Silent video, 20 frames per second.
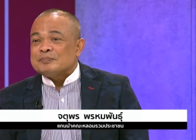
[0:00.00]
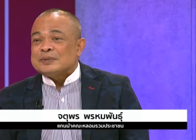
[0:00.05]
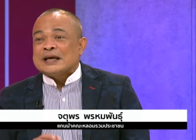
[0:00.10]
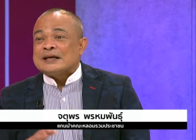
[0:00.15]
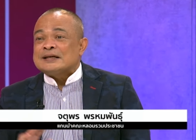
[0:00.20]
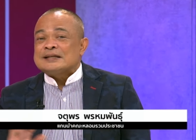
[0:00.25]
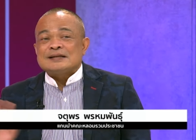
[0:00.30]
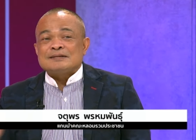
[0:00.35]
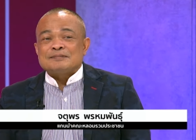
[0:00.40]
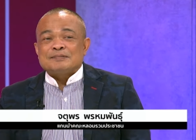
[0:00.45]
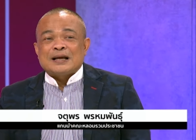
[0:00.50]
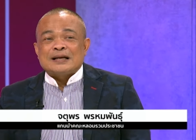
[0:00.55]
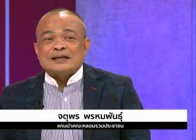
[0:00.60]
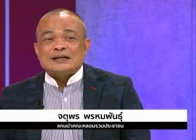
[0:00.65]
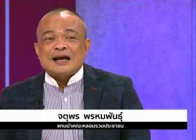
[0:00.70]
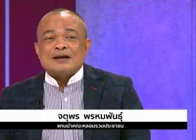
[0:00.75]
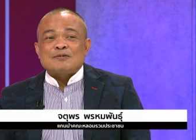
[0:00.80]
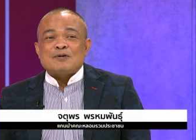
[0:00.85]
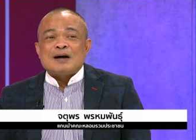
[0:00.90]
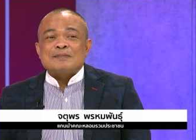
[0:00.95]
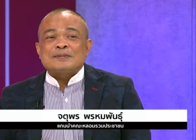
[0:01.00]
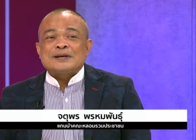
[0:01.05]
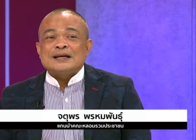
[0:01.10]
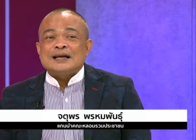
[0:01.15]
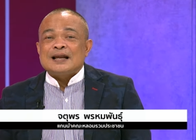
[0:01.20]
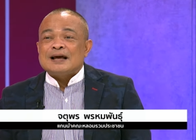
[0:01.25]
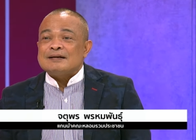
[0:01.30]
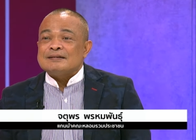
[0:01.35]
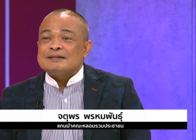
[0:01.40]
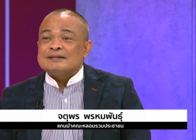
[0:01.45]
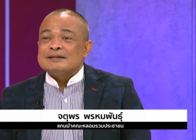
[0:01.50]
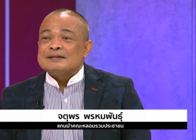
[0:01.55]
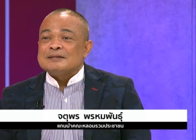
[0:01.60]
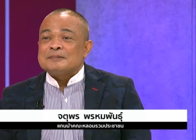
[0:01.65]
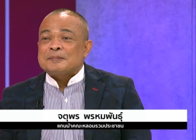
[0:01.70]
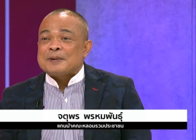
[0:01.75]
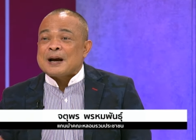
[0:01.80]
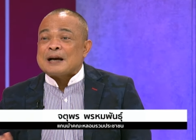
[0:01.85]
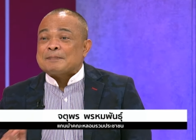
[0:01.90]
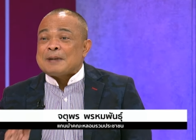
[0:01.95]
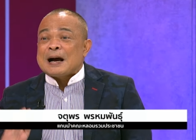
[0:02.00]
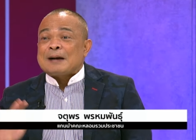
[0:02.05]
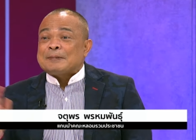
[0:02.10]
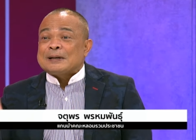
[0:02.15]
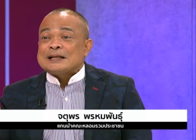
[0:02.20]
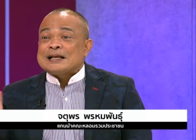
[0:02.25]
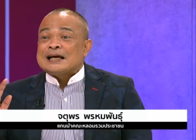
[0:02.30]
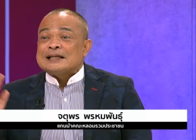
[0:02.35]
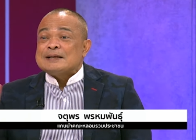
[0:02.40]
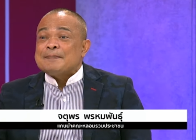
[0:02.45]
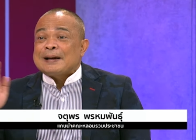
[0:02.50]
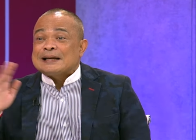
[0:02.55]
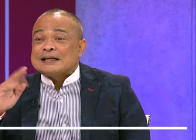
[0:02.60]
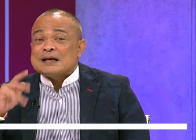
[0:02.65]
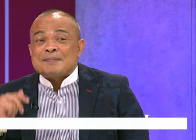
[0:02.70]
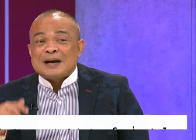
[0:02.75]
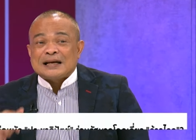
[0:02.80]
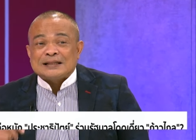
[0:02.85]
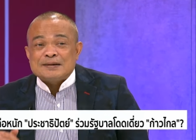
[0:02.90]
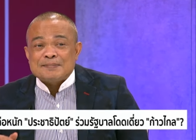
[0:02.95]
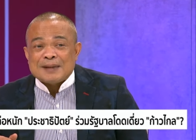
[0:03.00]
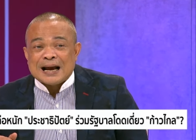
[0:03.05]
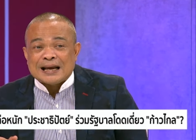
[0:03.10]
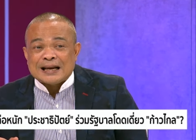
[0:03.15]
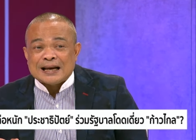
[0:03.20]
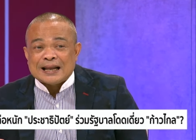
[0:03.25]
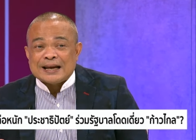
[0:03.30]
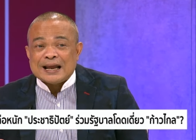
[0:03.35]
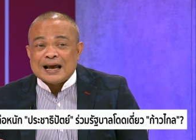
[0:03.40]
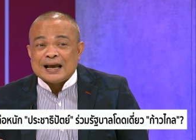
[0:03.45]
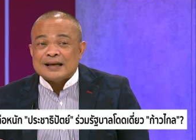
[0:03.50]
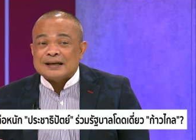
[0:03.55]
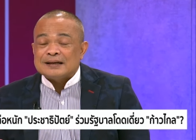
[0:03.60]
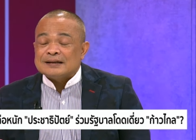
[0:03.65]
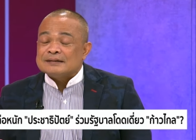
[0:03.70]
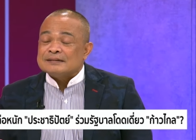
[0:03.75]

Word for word: เปลี่ยนใจความคิดแล้วพรรคประชาธิปัตย์จะมาอธิบายอะไรได้